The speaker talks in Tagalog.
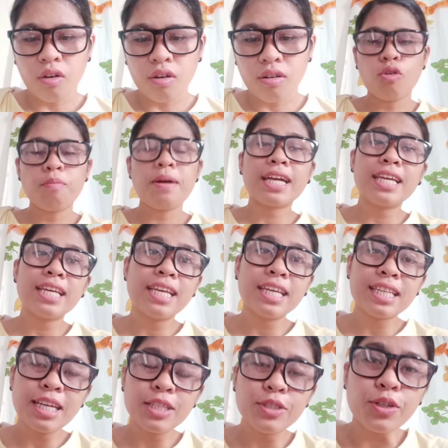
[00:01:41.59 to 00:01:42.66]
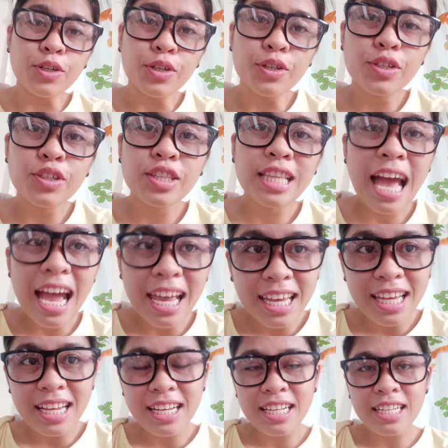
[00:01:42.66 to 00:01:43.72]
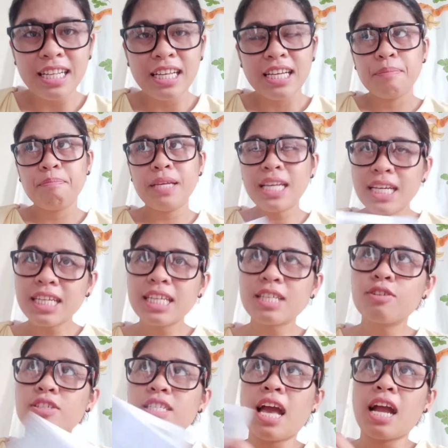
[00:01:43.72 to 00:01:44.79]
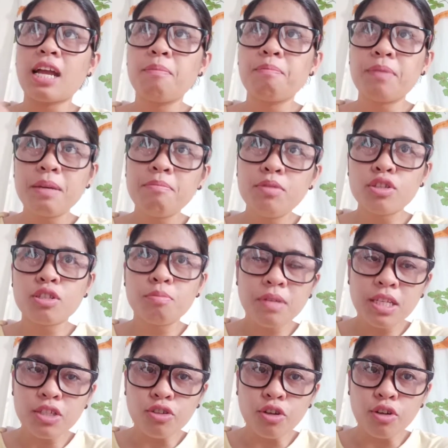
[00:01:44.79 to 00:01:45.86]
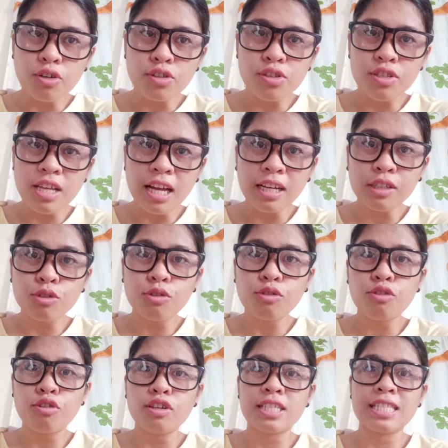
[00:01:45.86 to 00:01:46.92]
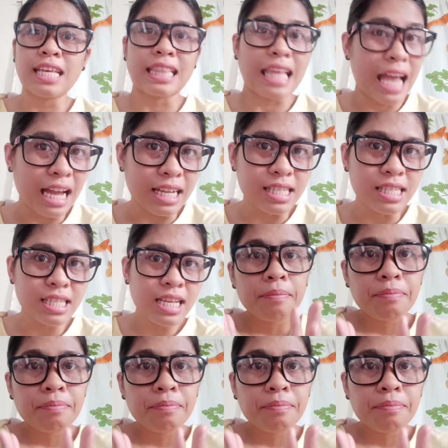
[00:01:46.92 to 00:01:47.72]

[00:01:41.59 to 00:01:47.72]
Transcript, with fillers: Kung makikita nyo, dahil Binanggit ko sa aking previous videos ang tungkol sa tax.